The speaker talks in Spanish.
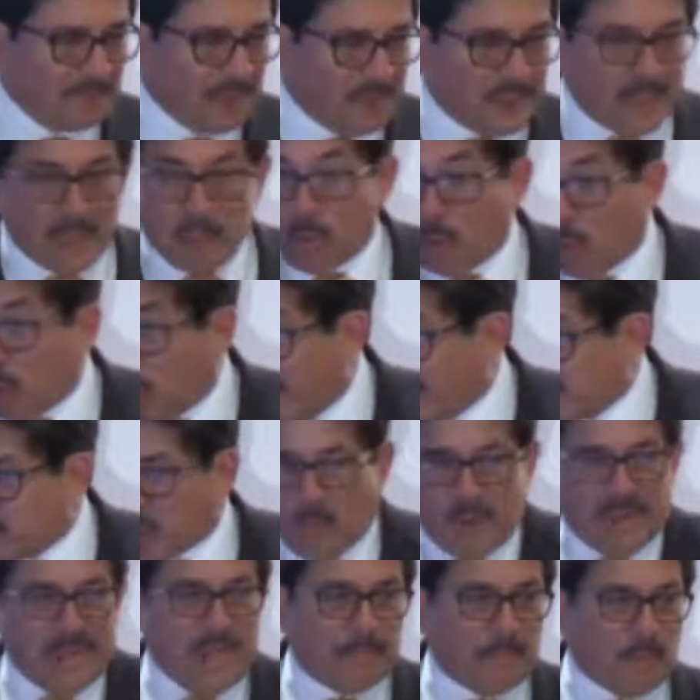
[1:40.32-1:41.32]
Y el
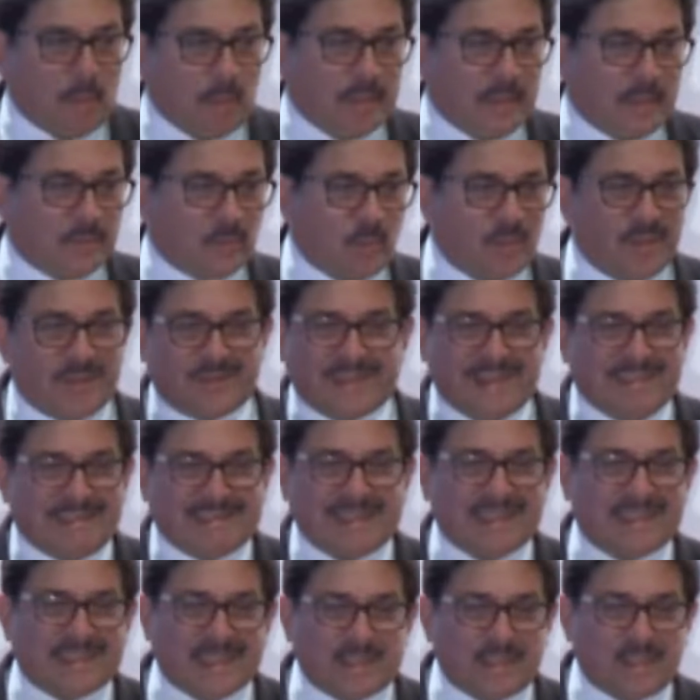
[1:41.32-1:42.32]
grueso de la población está
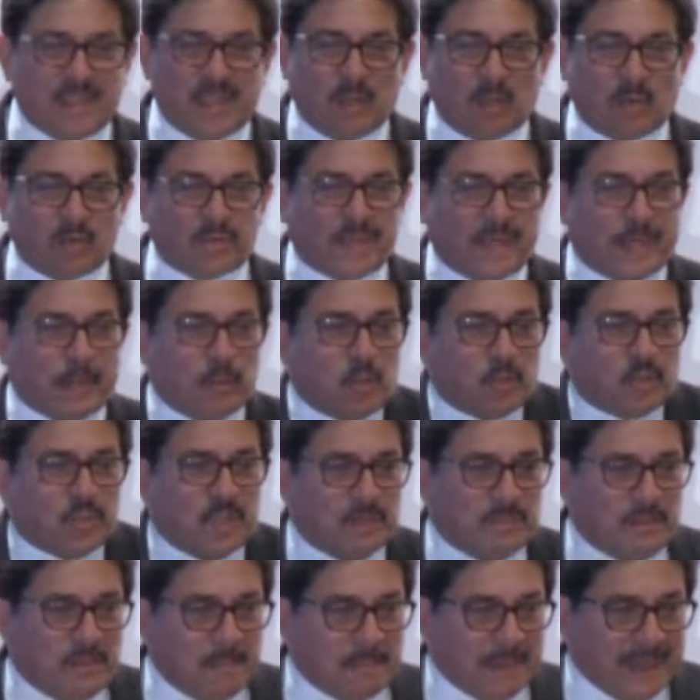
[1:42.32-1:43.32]
entretenida en cosas que no
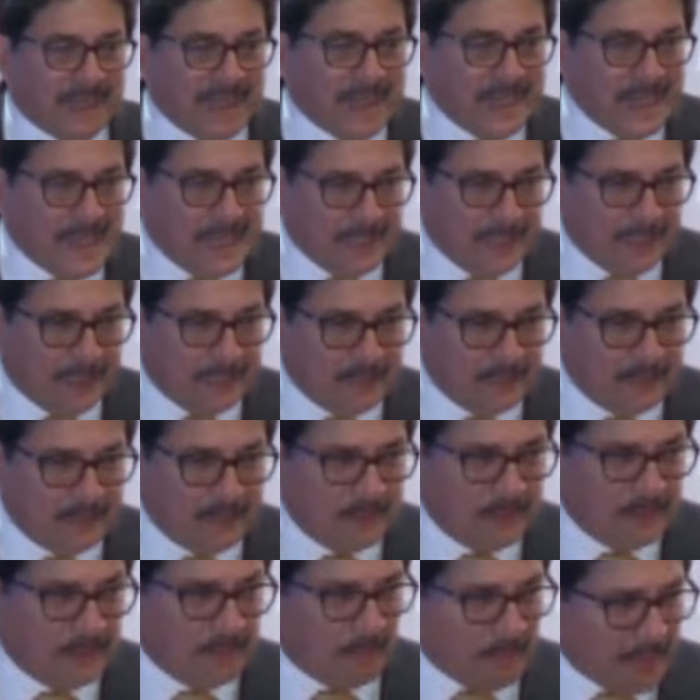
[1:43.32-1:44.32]
sirven para nada,
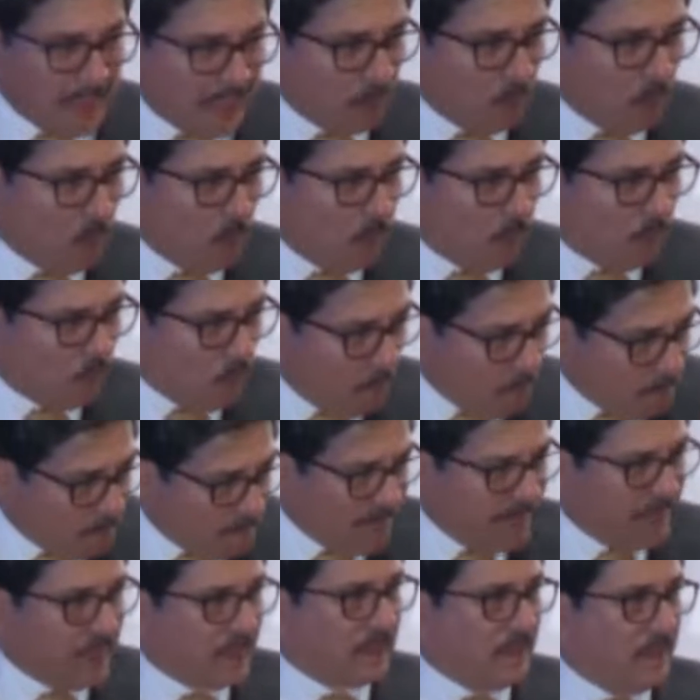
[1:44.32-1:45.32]
para
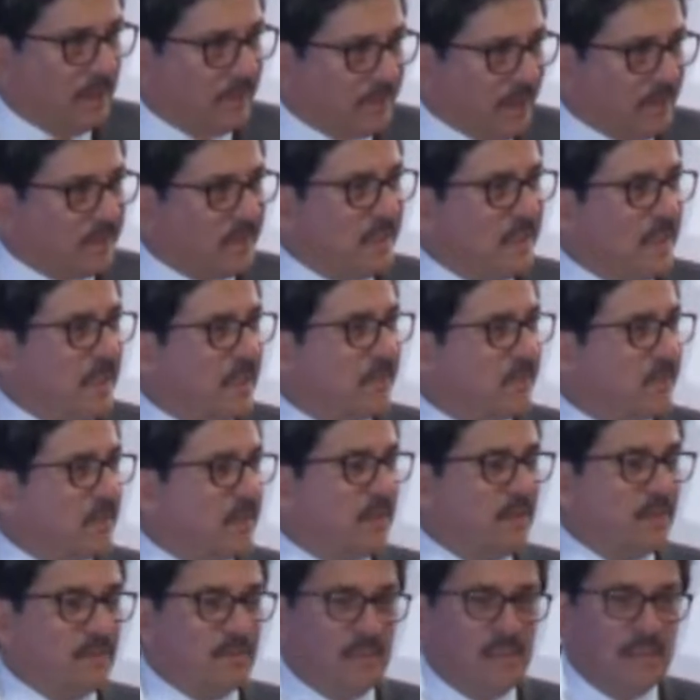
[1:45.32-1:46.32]
romper estas
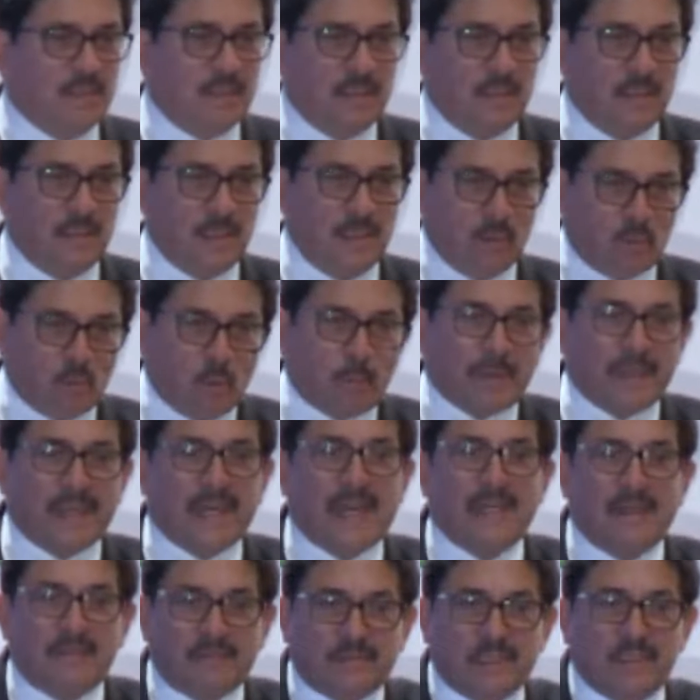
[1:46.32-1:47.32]
inercias y
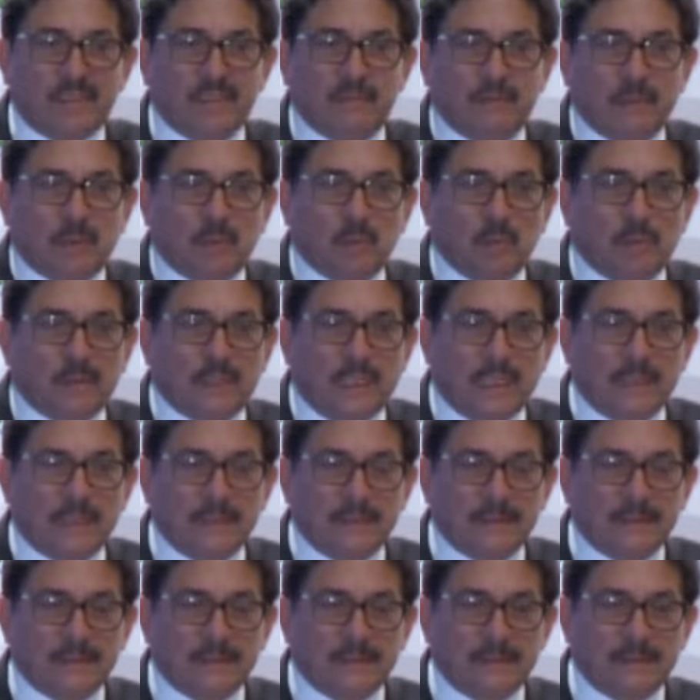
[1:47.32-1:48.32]
superar estas
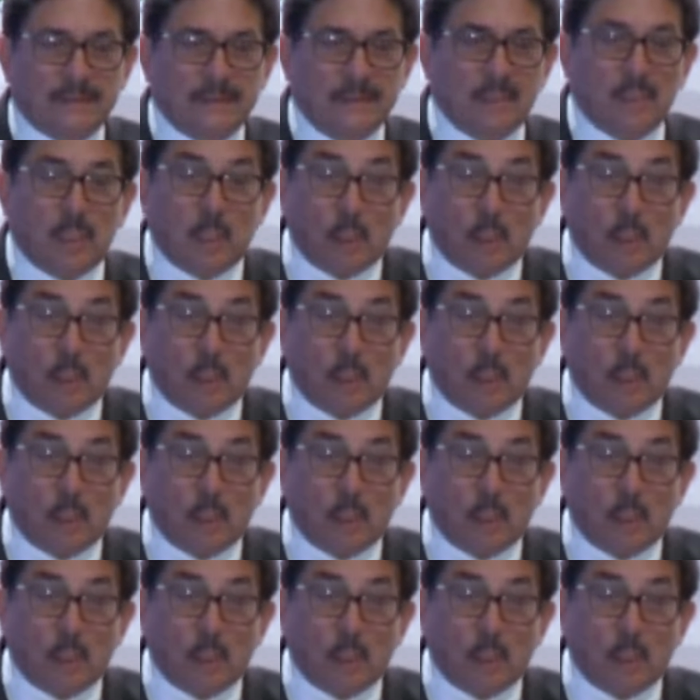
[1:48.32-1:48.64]
dificultades.